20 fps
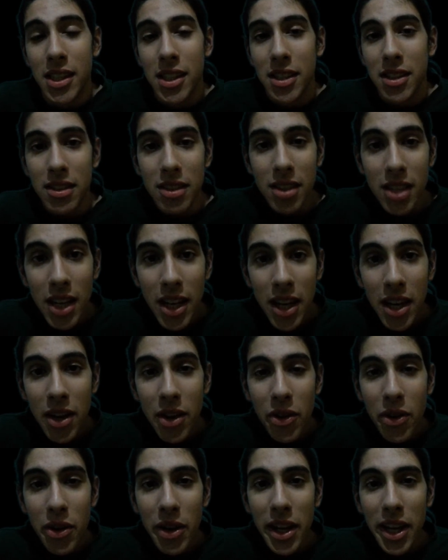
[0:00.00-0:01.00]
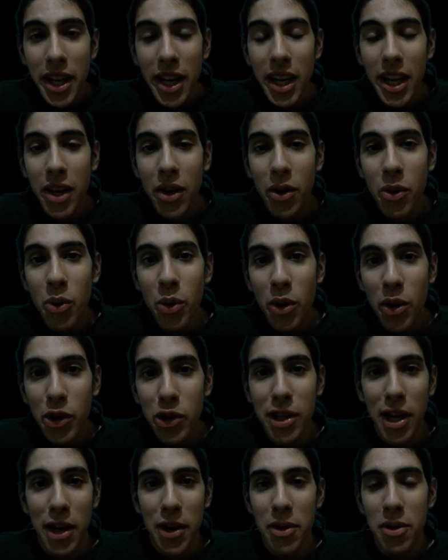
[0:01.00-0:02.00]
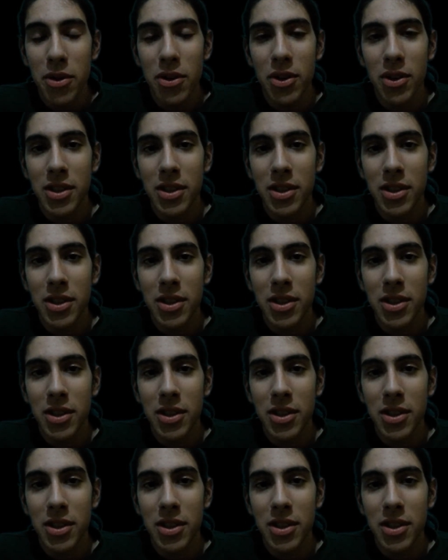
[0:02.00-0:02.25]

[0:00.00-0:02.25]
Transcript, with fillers: Sí, ¿no? E, es curiosa, ¿no?